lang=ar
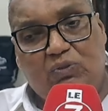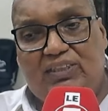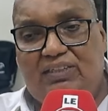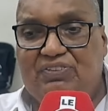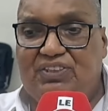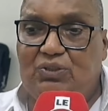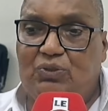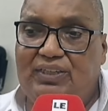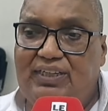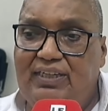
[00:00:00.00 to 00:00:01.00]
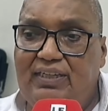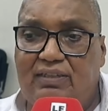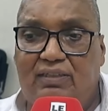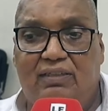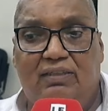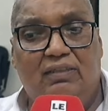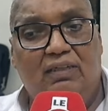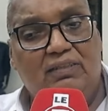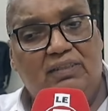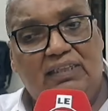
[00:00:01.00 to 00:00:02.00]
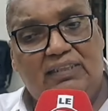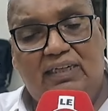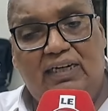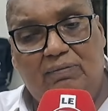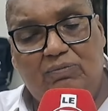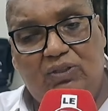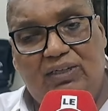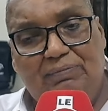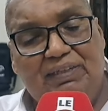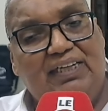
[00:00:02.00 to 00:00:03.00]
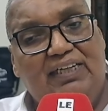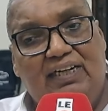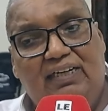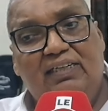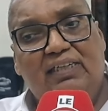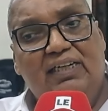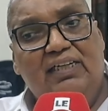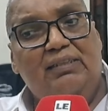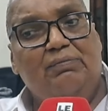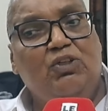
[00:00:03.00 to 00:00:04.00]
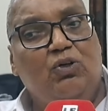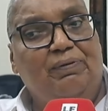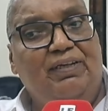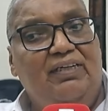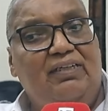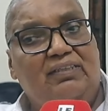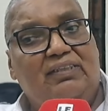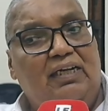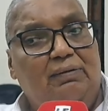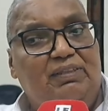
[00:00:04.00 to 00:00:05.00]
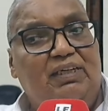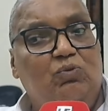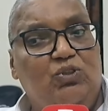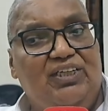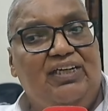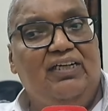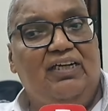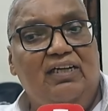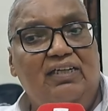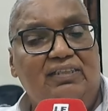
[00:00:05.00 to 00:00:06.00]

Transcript: والتلفزيوني آه، حصلت على الحمد لله من خلال 48 طلب ديال المشاركه